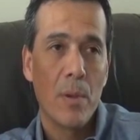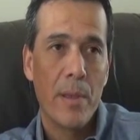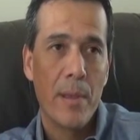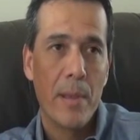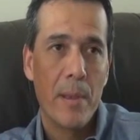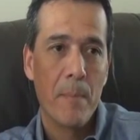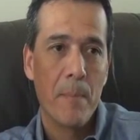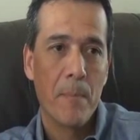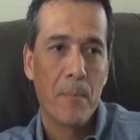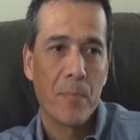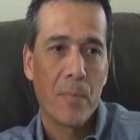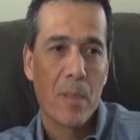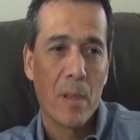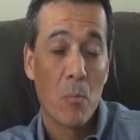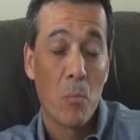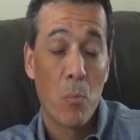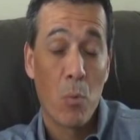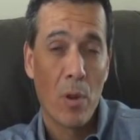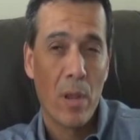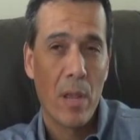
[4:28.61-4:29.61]
Em,
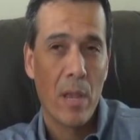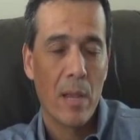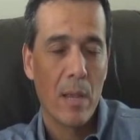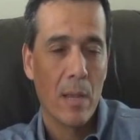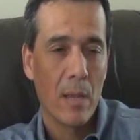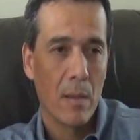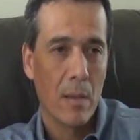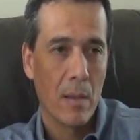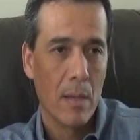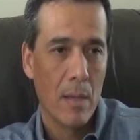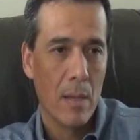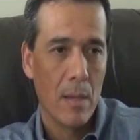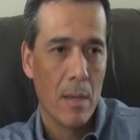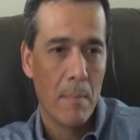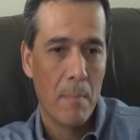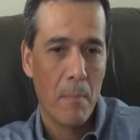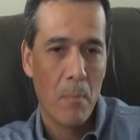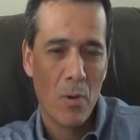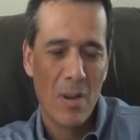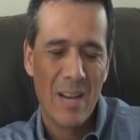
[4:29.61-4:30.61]
¿Por qué?
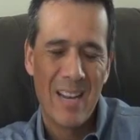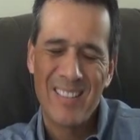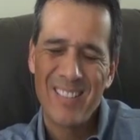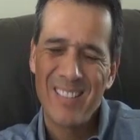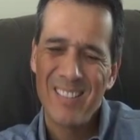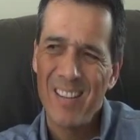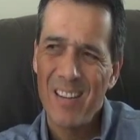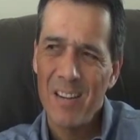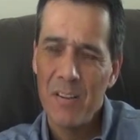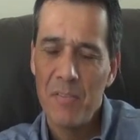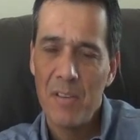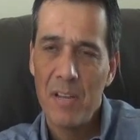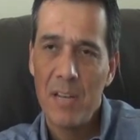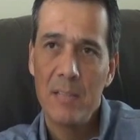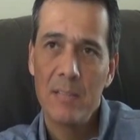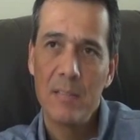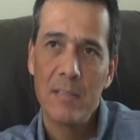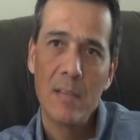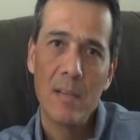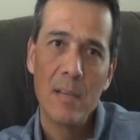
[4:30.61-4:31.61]
Eh, porque la tasa de
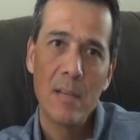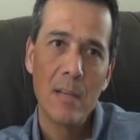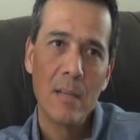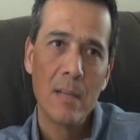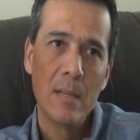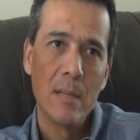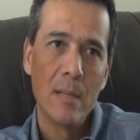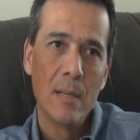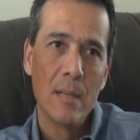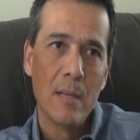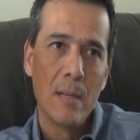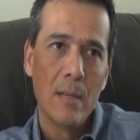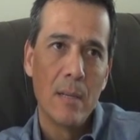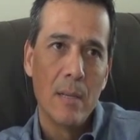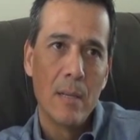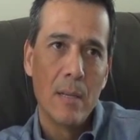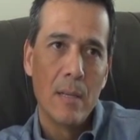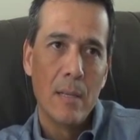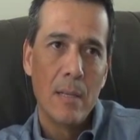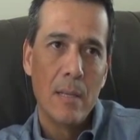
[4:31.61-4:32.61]
referencia
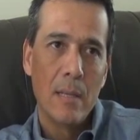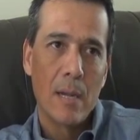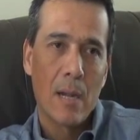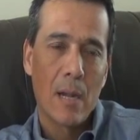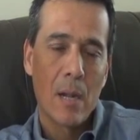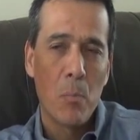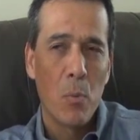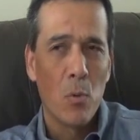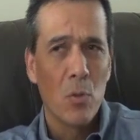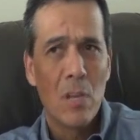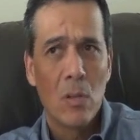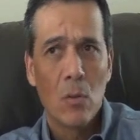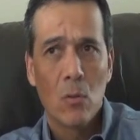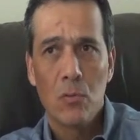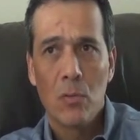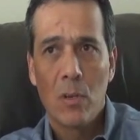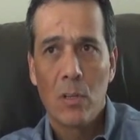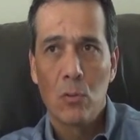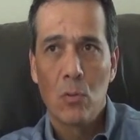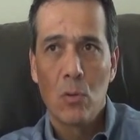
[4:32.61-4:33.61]
eh, responde a
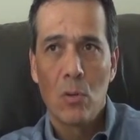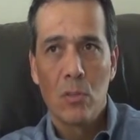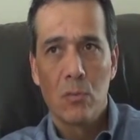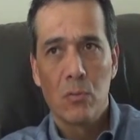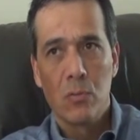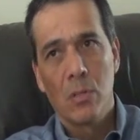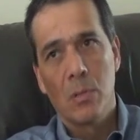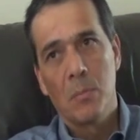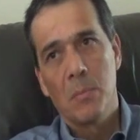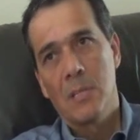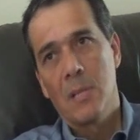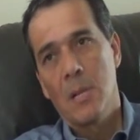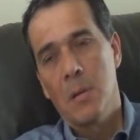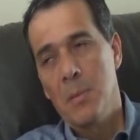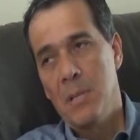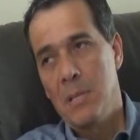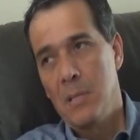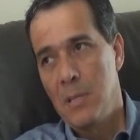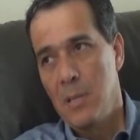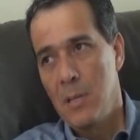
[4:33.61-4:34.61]
dos factores
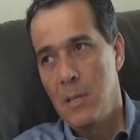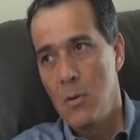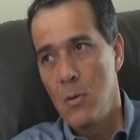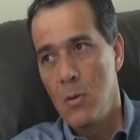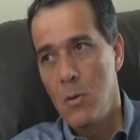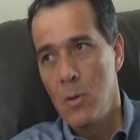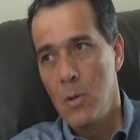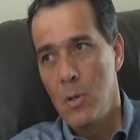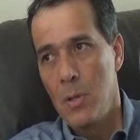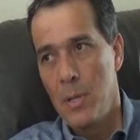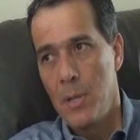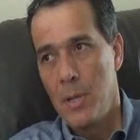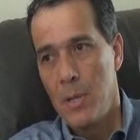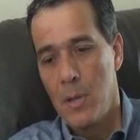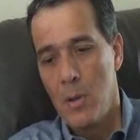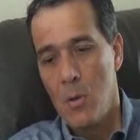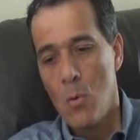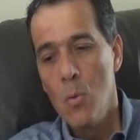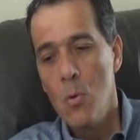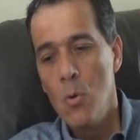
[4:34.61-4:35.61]
fundamentalmente.
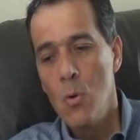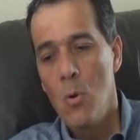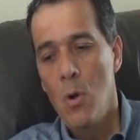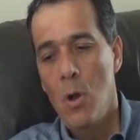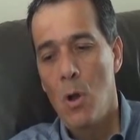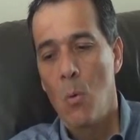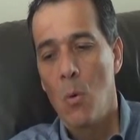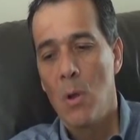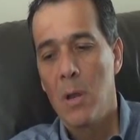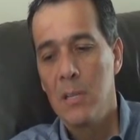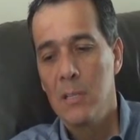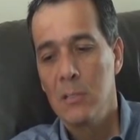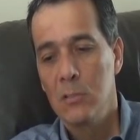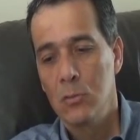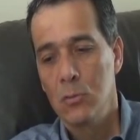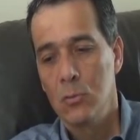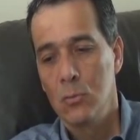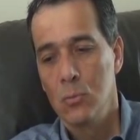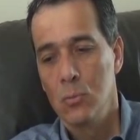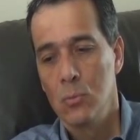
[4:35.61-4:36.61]
Eh, uno, a cuál
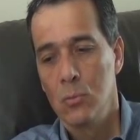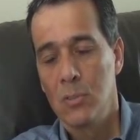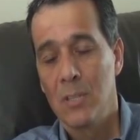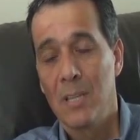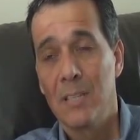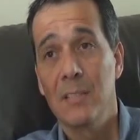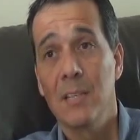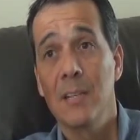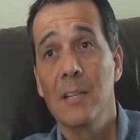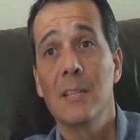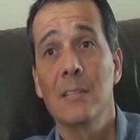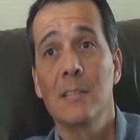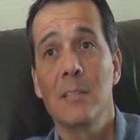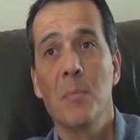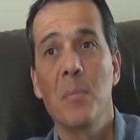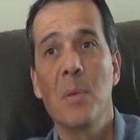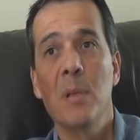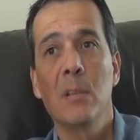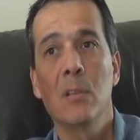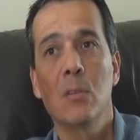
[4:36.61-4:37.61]
es tu tasa de
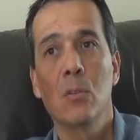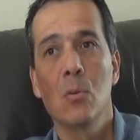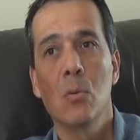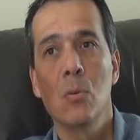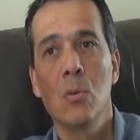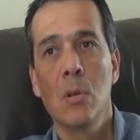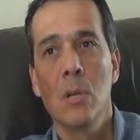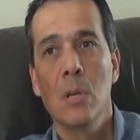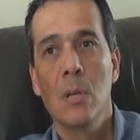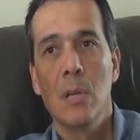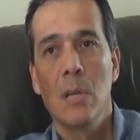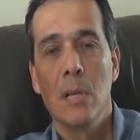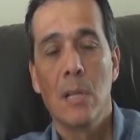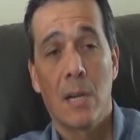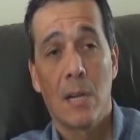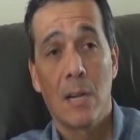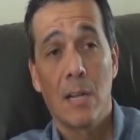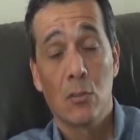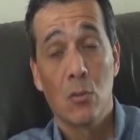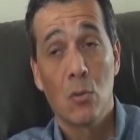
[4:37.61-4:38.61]
crecimiento
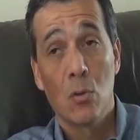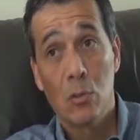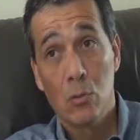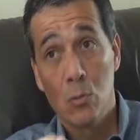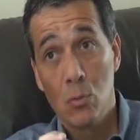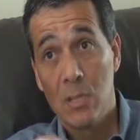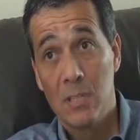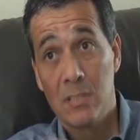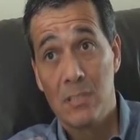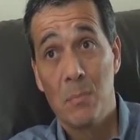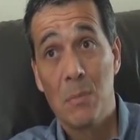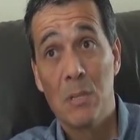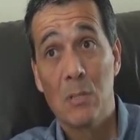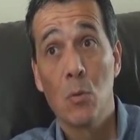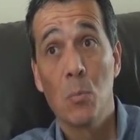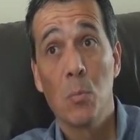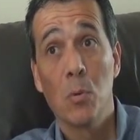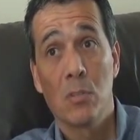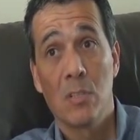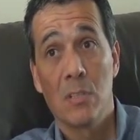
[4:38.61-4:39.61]
en relación a tu
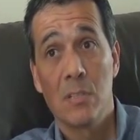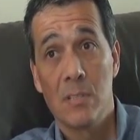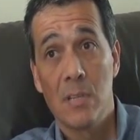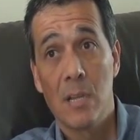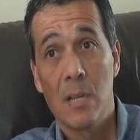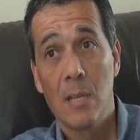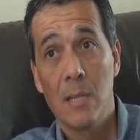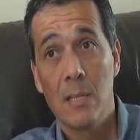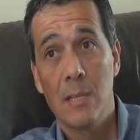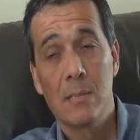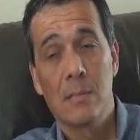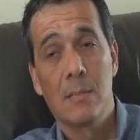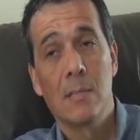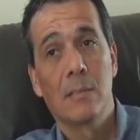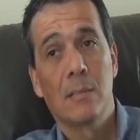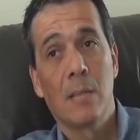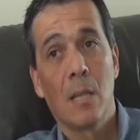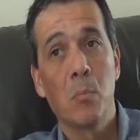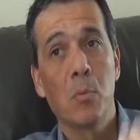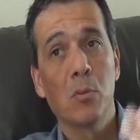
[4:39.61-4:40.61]
crecimiento potencial, es
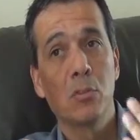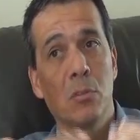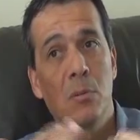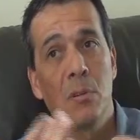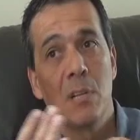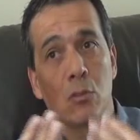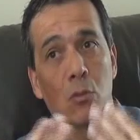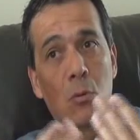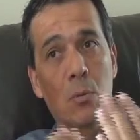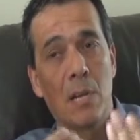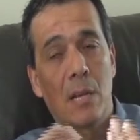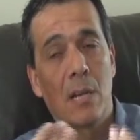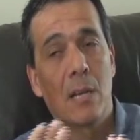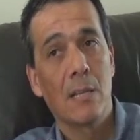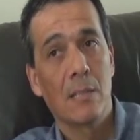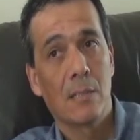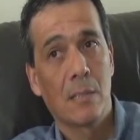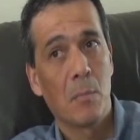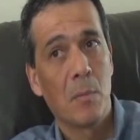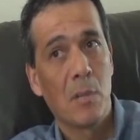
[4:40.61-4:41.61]
decir, si hay posible
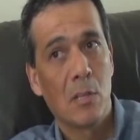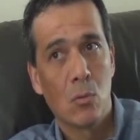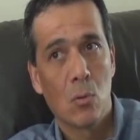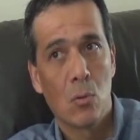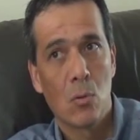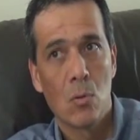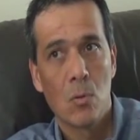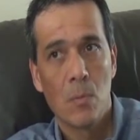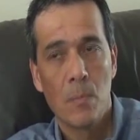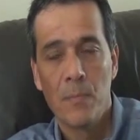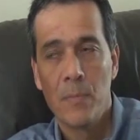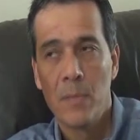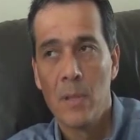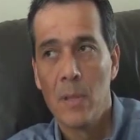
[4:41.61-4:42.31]
sobrecalentamiento o no.